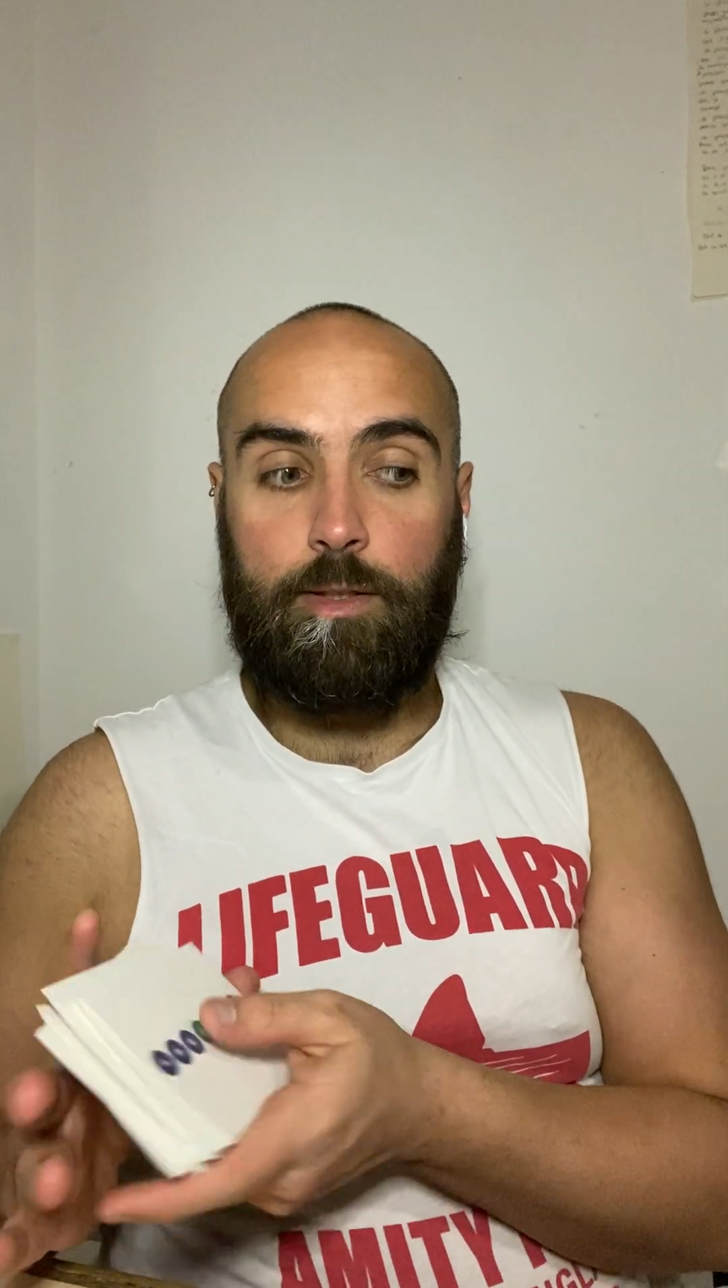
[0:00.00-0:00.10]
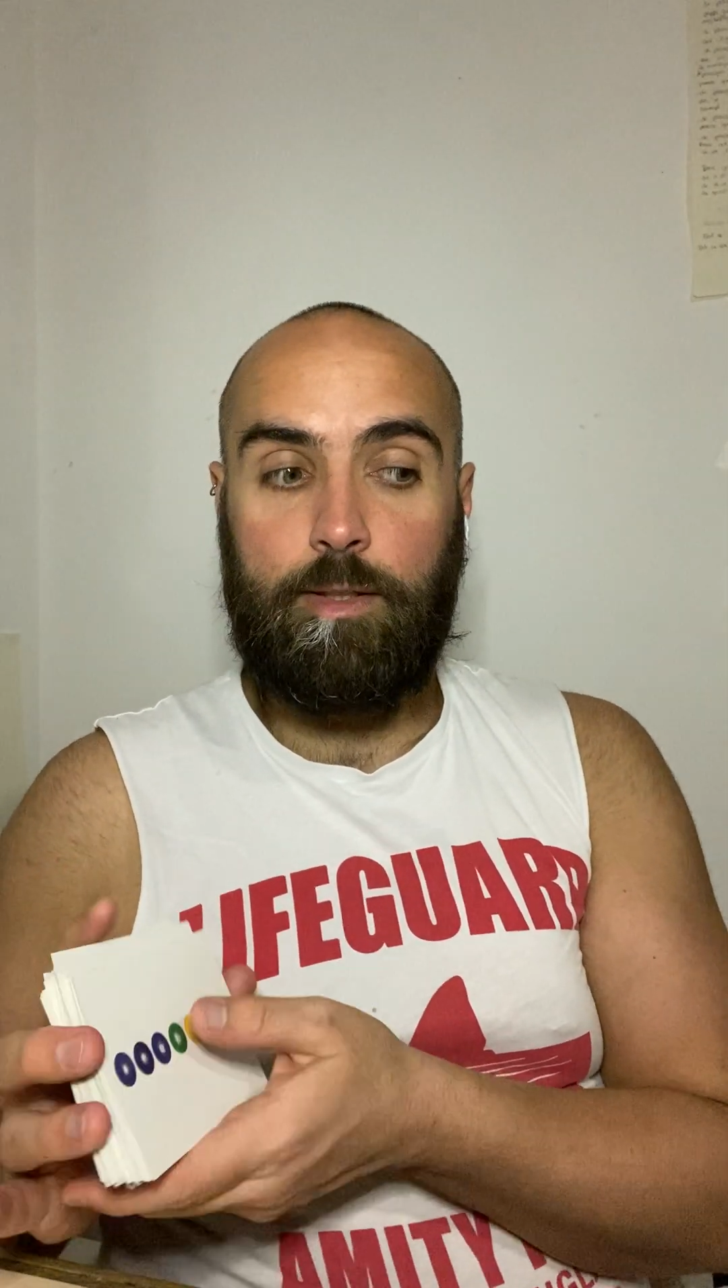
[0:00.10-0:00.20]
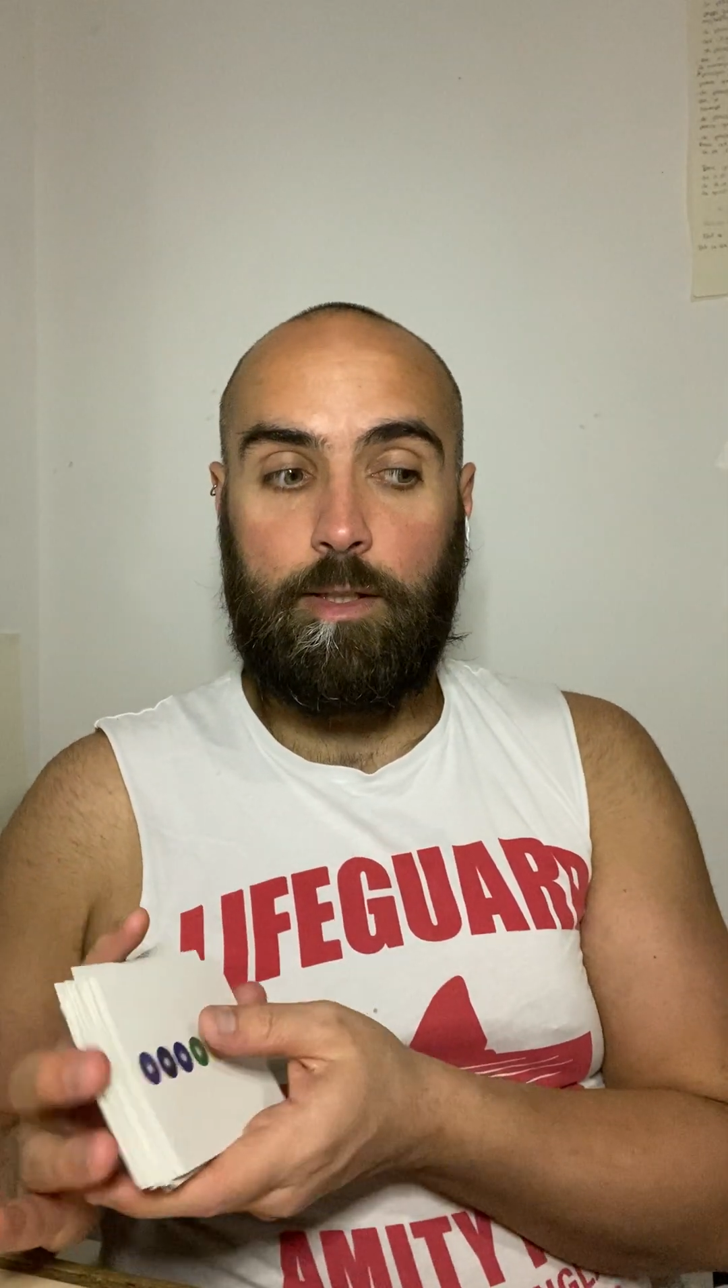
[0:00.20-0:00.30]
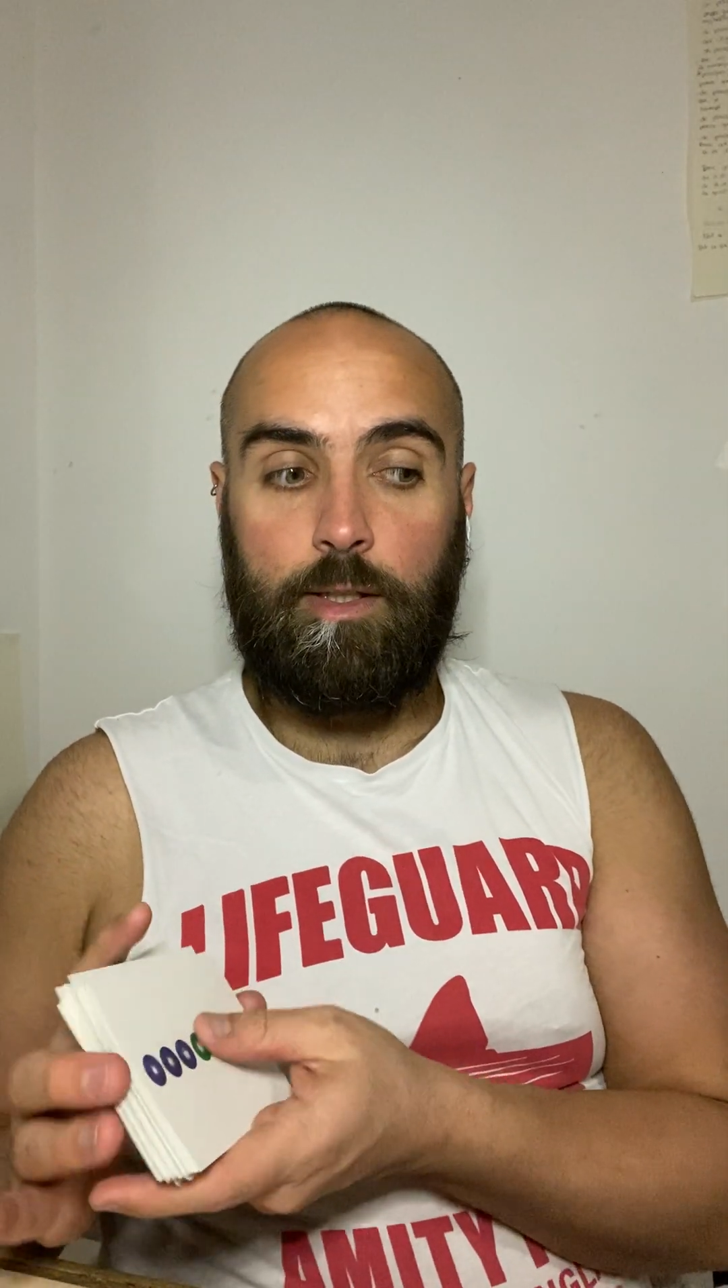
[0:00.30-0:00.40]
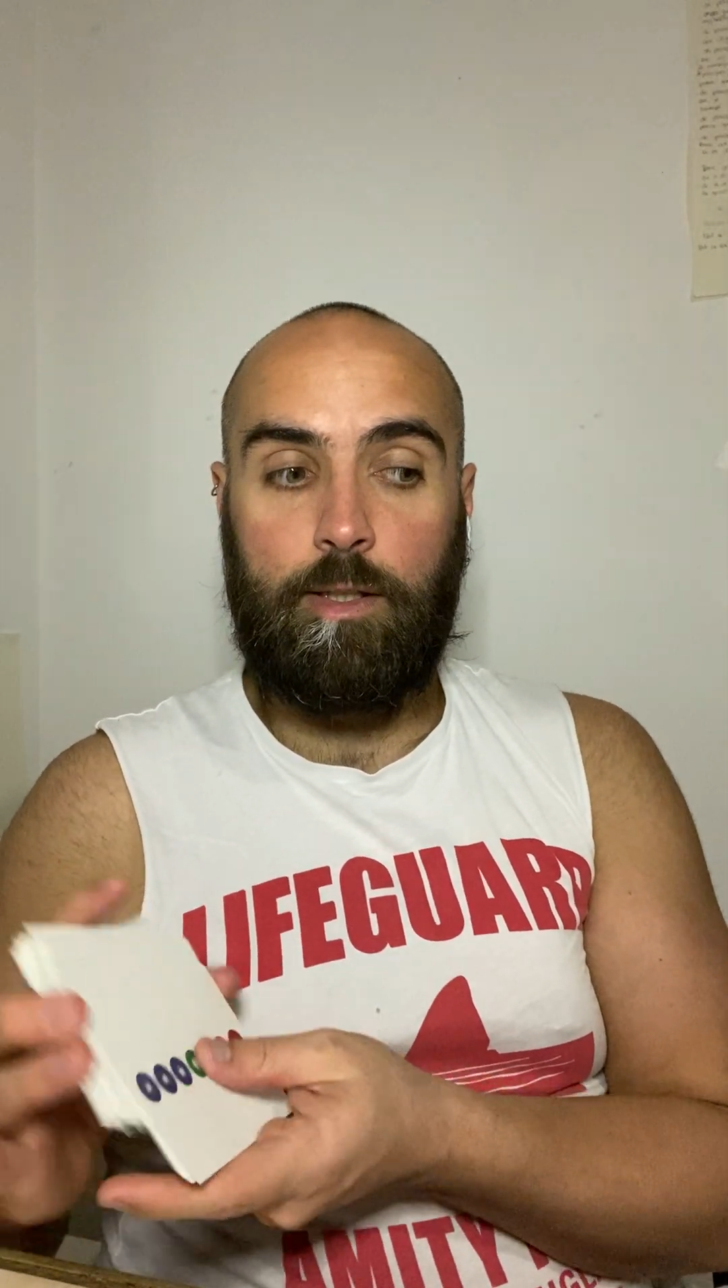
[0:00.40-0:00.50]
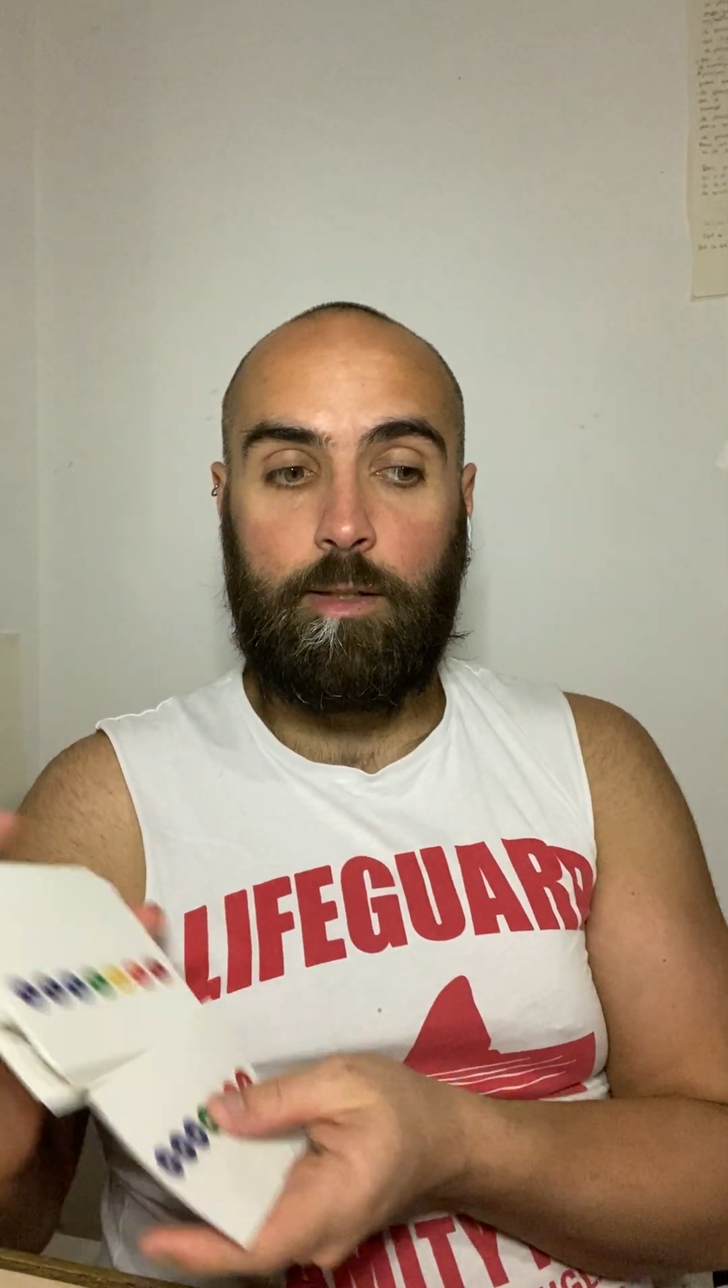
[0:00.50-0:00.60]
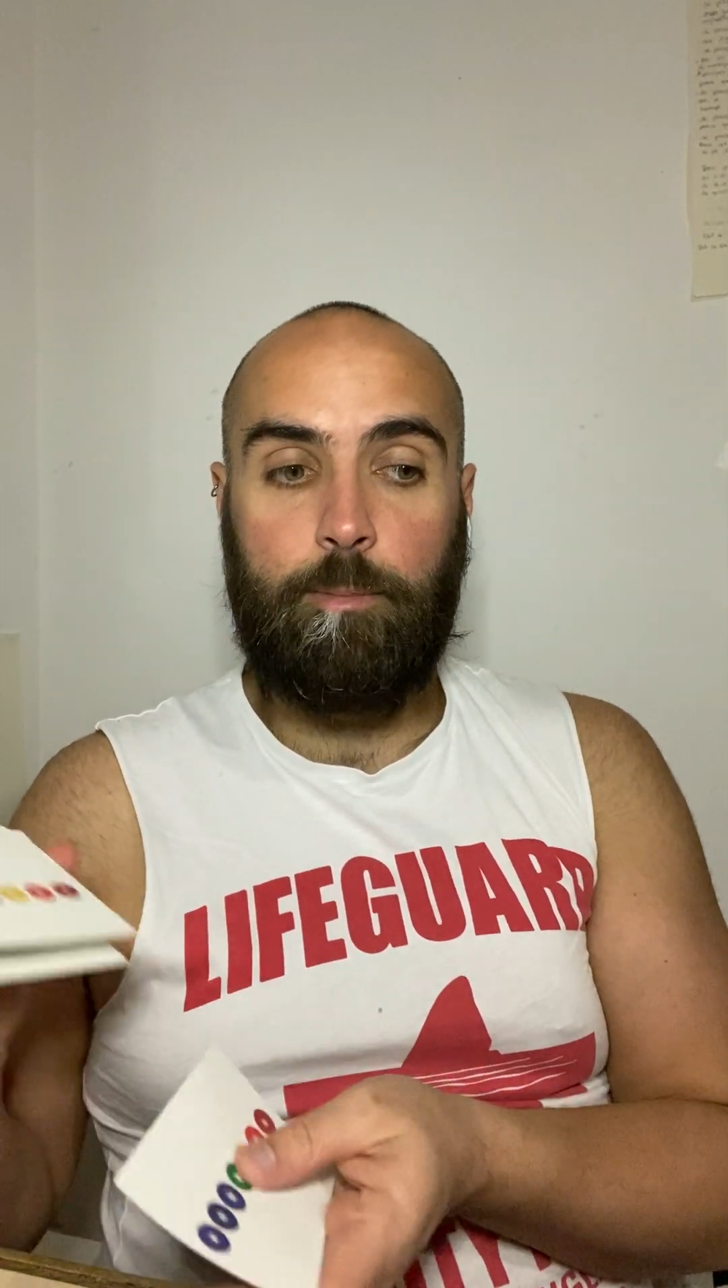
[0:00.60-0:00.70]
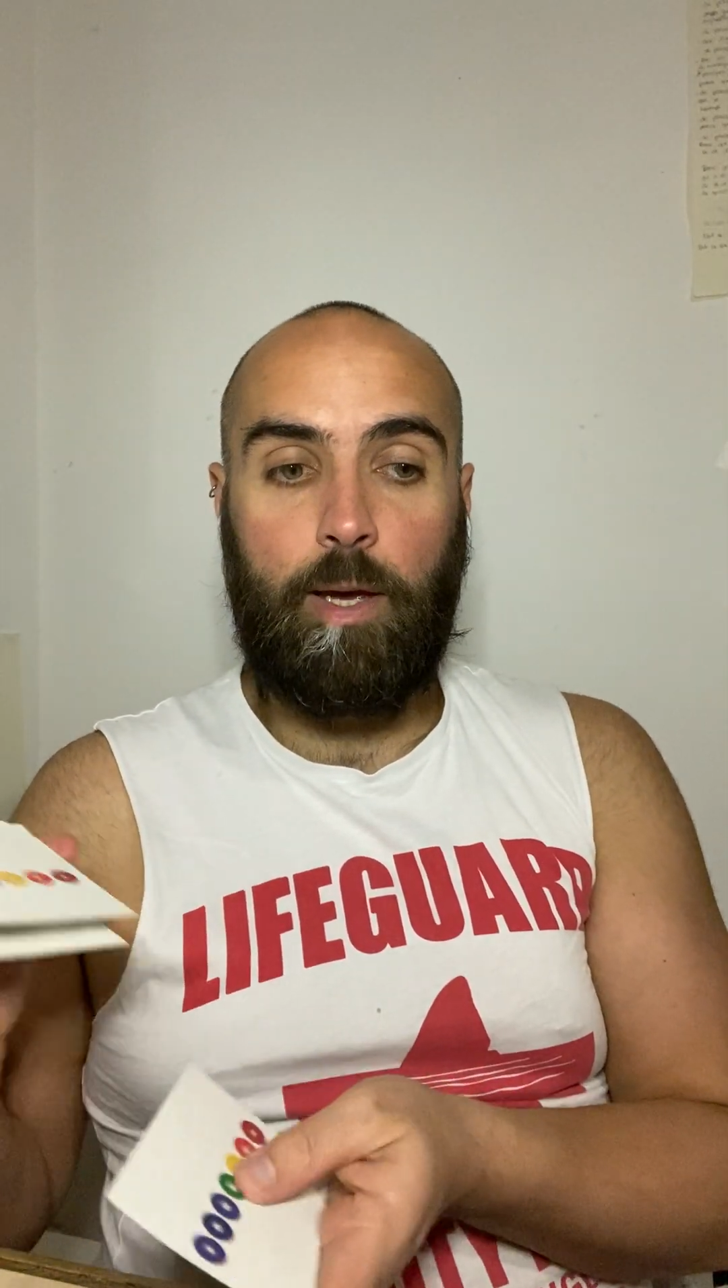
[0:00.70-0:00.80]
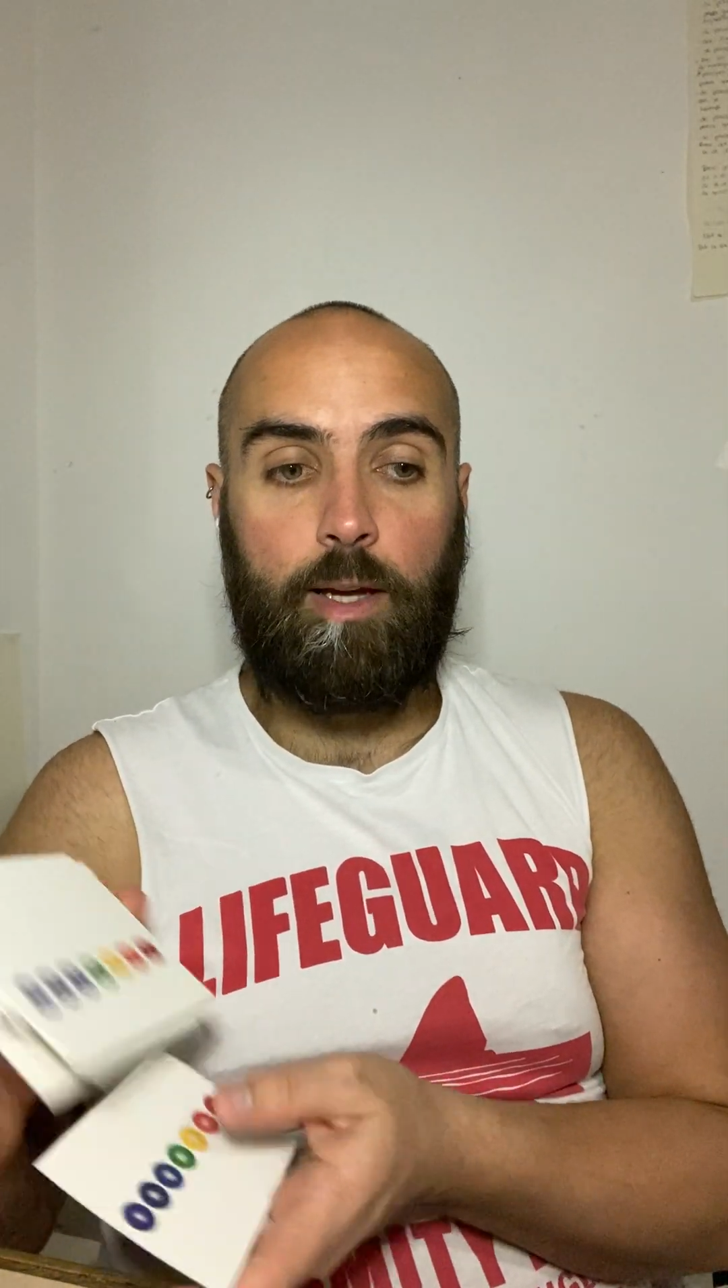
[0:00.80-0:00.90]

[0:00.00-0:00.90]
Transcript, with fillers: c'est par